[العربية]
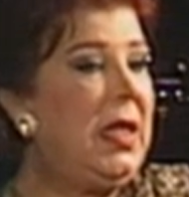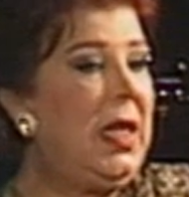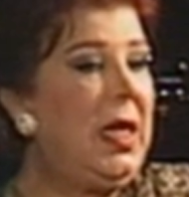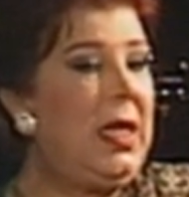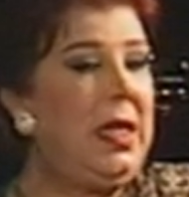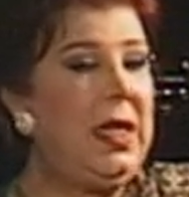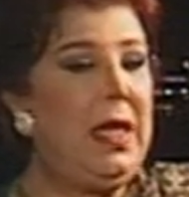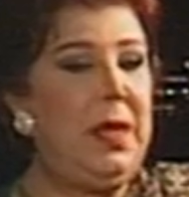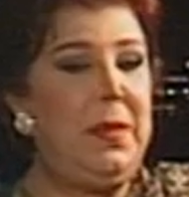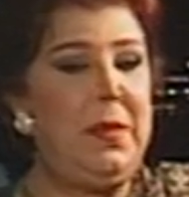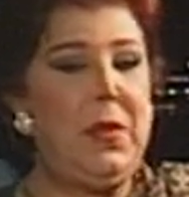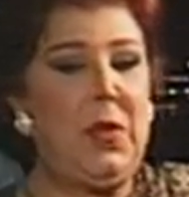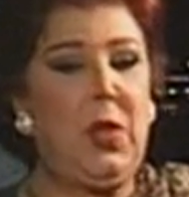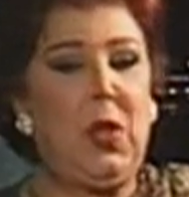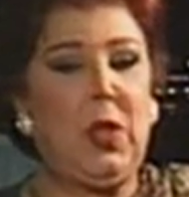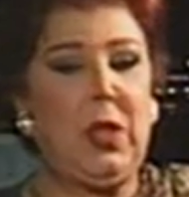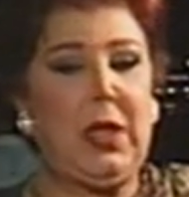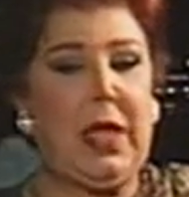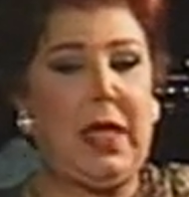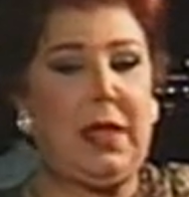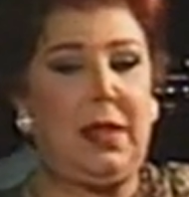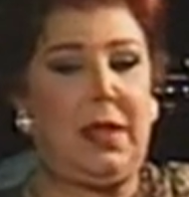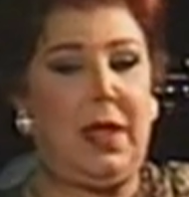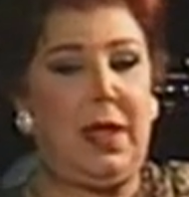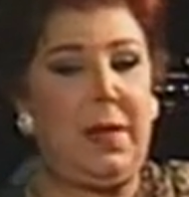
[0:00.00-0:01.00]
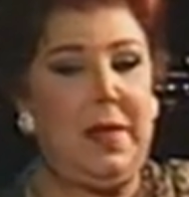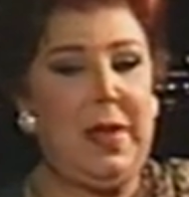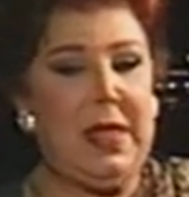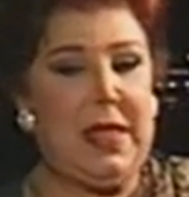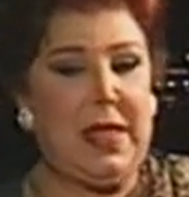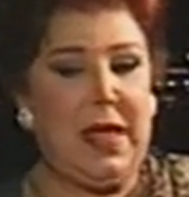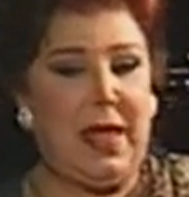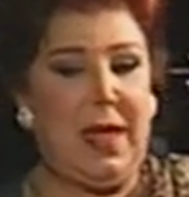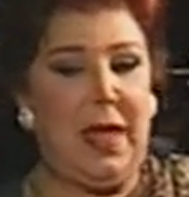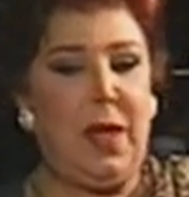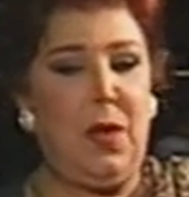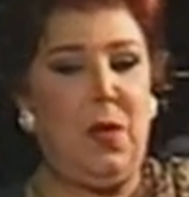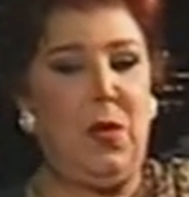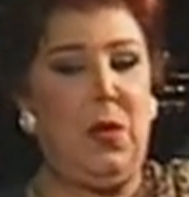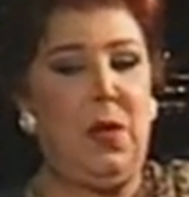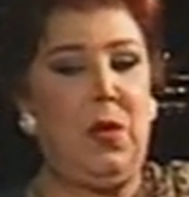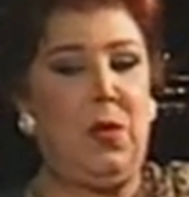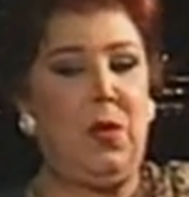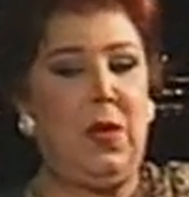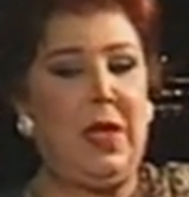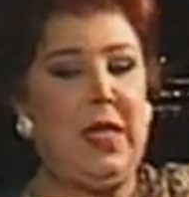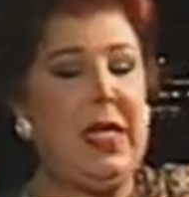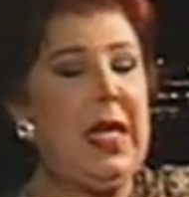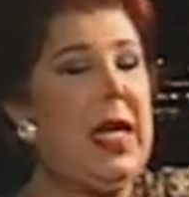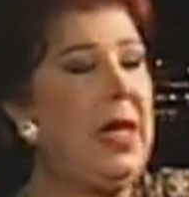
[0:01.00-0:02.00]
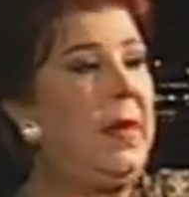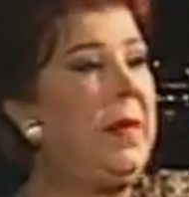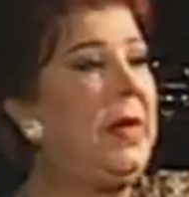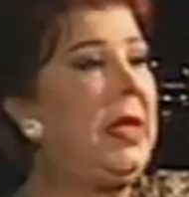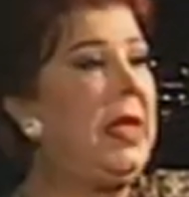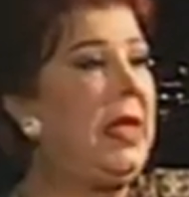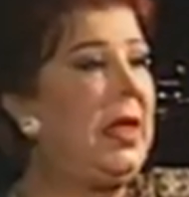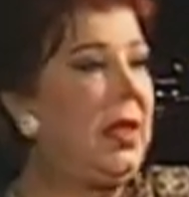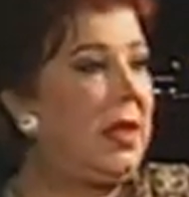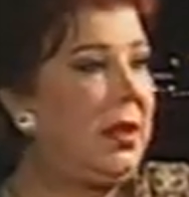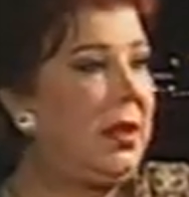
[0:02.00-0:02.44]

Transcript: احنا بنقعد على الترابيزه الاول ونعمل